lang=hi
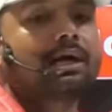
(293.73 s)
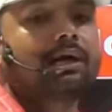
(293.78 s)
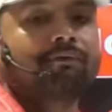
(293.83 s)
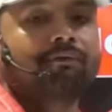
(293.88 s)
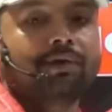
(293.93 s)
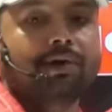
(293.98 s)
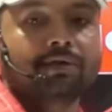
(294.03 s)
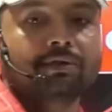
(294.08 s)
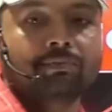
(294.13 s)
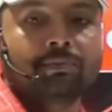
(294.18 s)

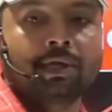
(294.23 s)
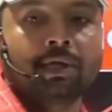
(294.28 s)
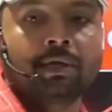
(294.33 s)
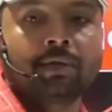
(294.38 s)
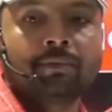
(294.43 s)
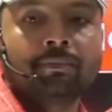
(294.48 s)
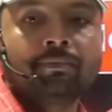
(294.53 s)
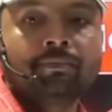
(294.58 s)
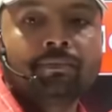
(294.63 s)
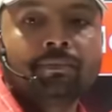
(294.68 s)
अफेयर्स भी है
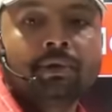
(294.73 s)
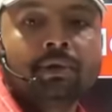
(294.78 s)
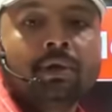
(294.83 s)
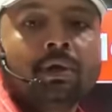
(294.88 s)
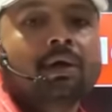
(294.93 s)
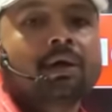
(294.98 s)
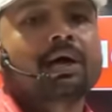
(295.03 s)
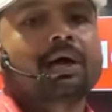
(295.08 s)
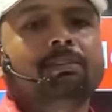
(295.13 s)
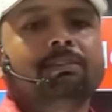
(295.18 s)

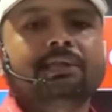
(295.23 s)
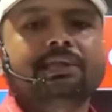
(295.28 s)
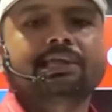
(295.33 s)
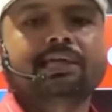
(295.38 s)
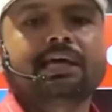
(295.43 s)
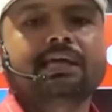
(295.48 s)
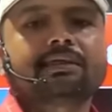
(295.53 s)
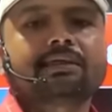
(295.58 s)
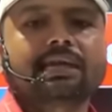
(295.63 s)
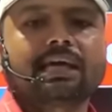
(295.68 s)
कभी
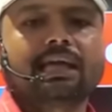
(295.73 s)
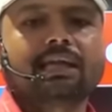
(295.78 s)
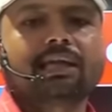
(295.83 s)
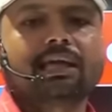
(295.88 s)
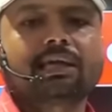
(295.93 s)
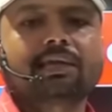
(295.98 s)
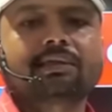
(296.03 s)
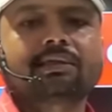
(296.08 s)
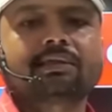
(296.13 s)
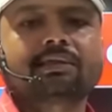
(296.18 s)
साइंस ज्यादा
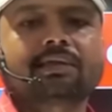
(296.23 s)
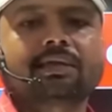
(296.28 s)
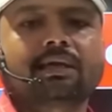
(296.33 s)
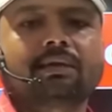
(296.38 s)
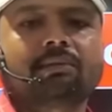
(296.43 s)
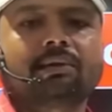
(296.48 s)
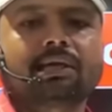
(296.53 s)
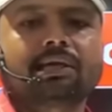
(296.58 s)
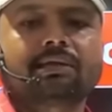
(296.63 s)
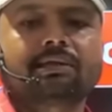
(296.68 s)
किसी सेट
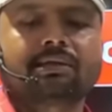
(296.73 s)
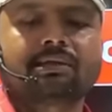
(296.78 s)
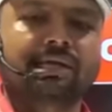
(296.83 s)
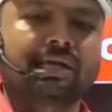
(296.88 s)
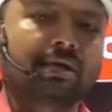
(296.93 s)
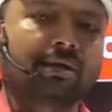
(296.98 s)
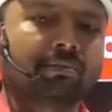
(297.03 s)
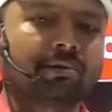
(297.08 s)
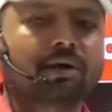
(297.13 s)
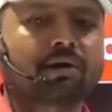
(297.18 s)
में किसी
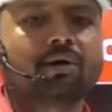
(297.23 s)
साइड में